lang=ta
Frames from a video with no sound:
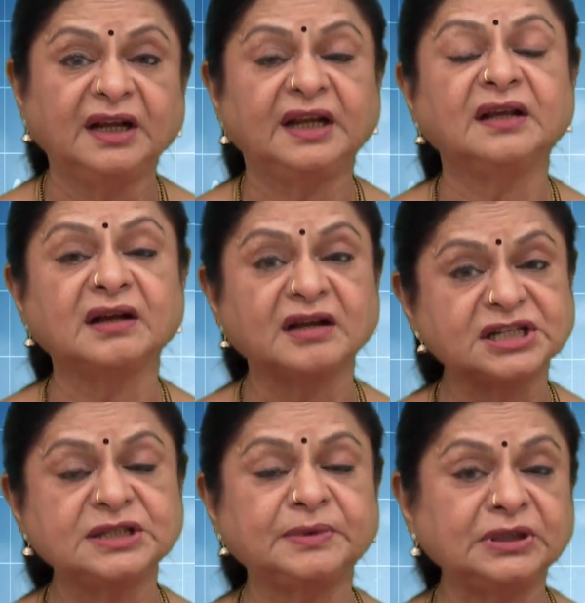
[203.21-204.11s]
நீங்கள்
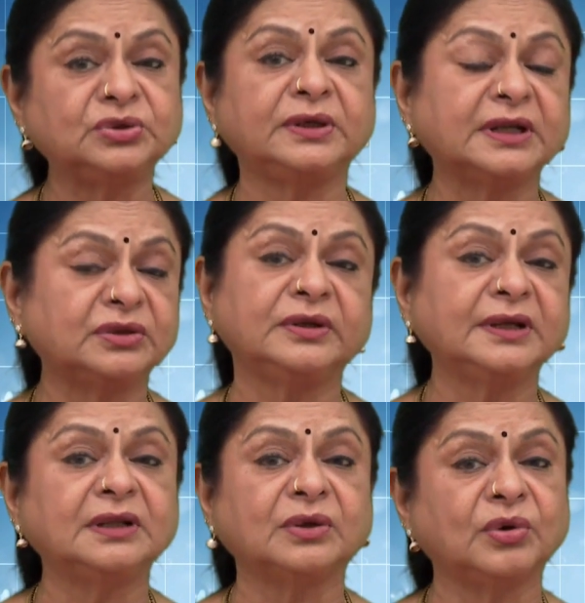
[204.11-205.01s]
கஷ்டப்பட்டு துடிக்க
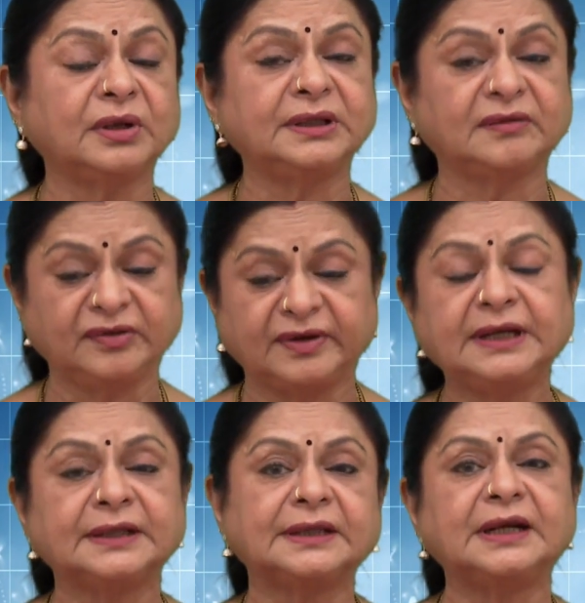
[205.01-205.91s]
துடிக்க அந்த குழந்தைய வந்து
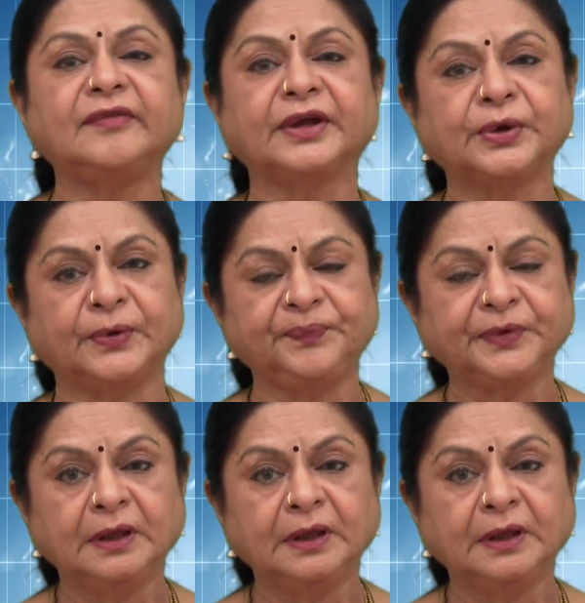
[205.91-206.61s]
வெளியில் தள்ள வைக்கணும்